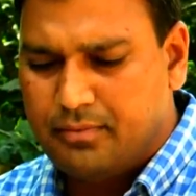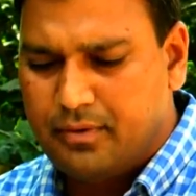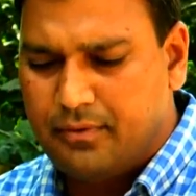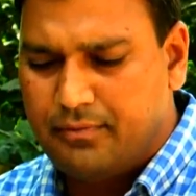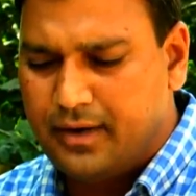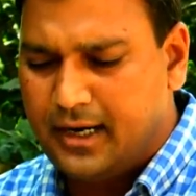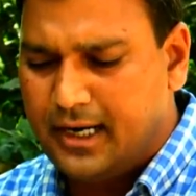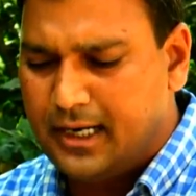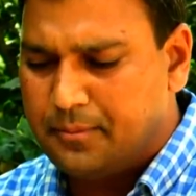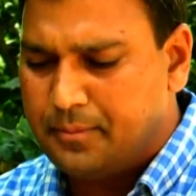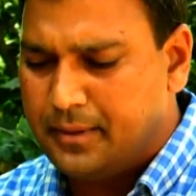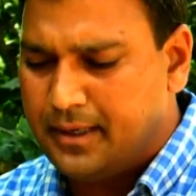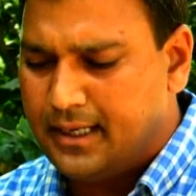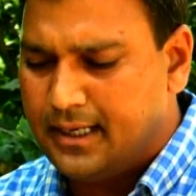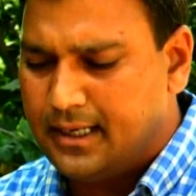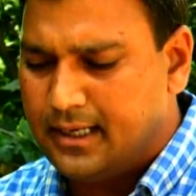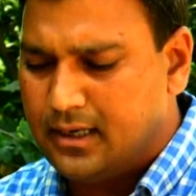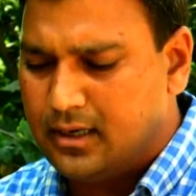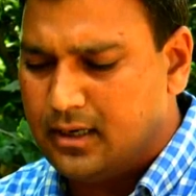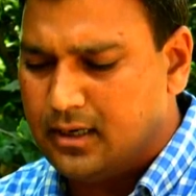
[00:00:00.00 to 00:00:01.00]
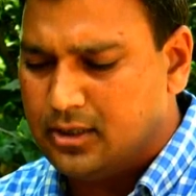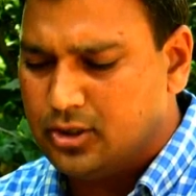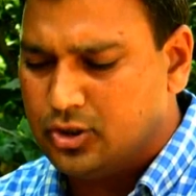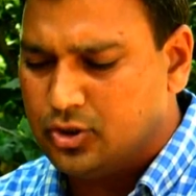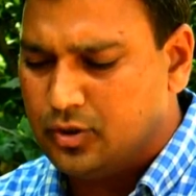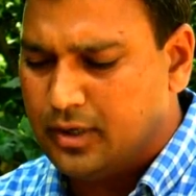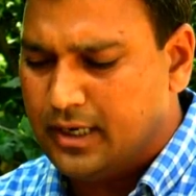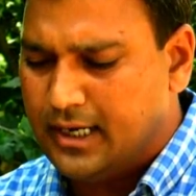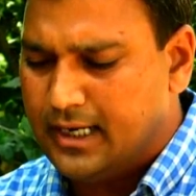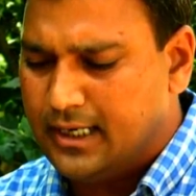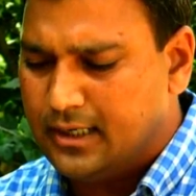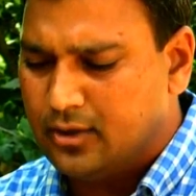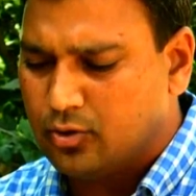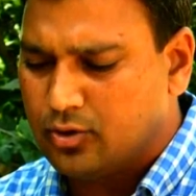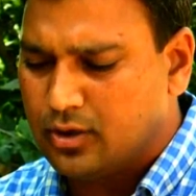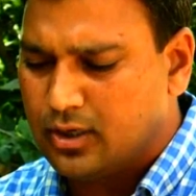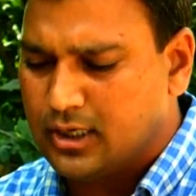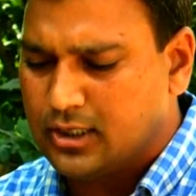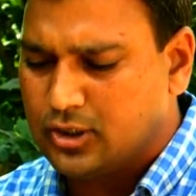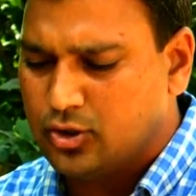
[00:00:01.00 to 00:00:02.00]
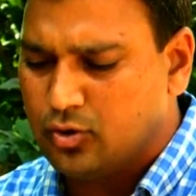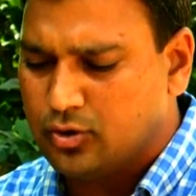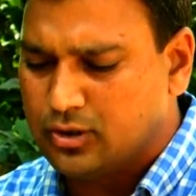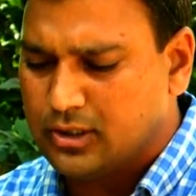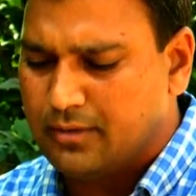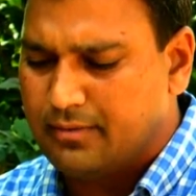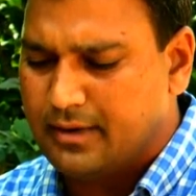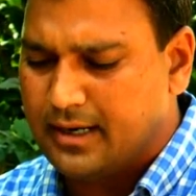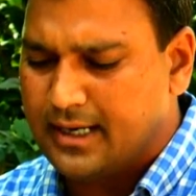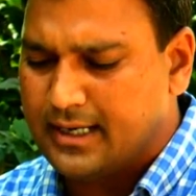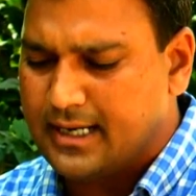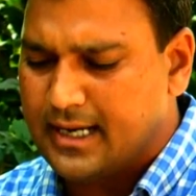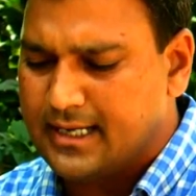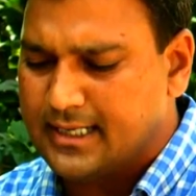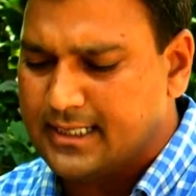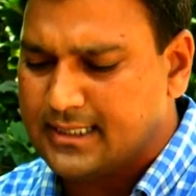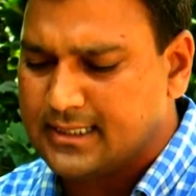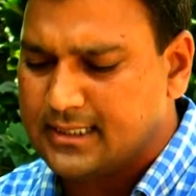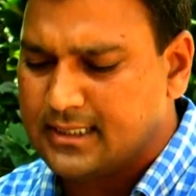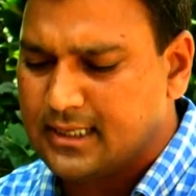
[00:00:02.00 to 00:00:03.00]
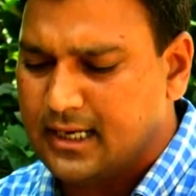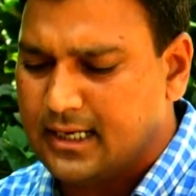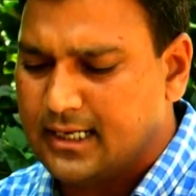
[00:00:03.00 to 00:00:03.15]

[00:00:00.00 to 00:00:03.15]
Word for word: पम्फलेट पे जो है डॉक्टर अशोक तंवर है कांग्रेस